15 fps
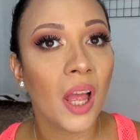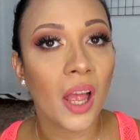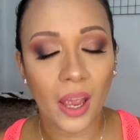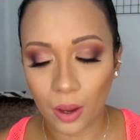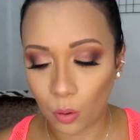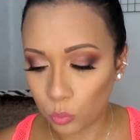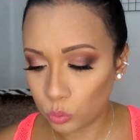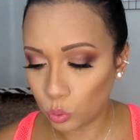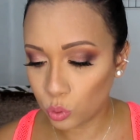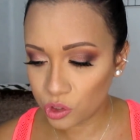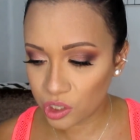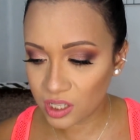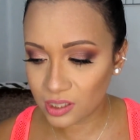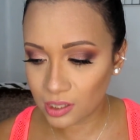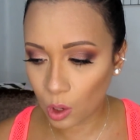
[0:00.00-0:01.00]
É um
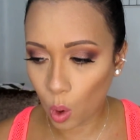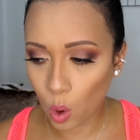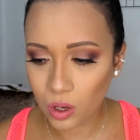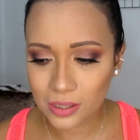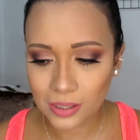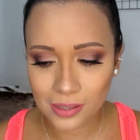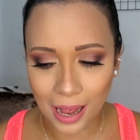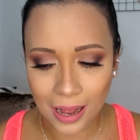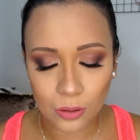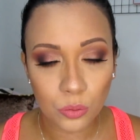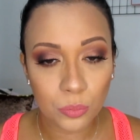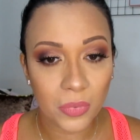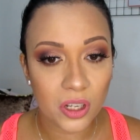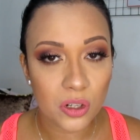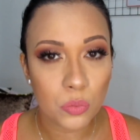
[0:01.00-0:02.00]
nude assim rosado
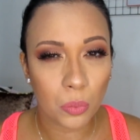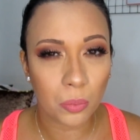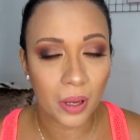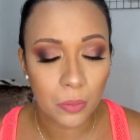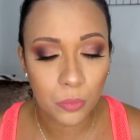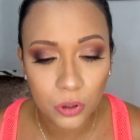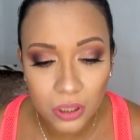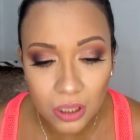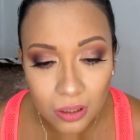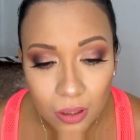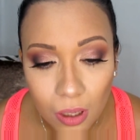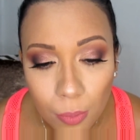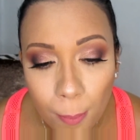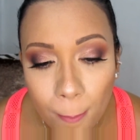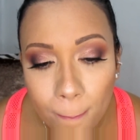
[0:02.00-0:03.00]
mesmo, bem bonita.